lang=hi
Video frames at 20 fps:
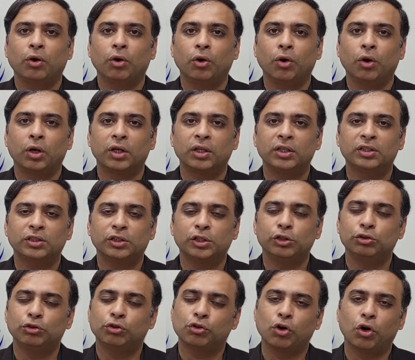और
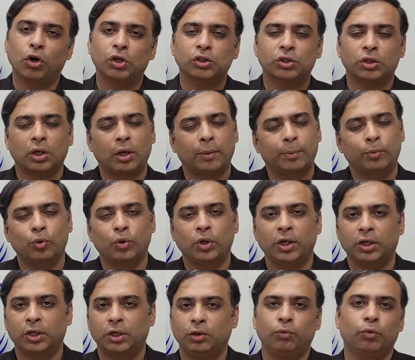इसकी जो कॉस्ट आपको
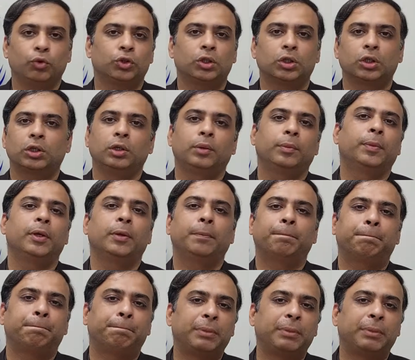आएगी वो तकरीबन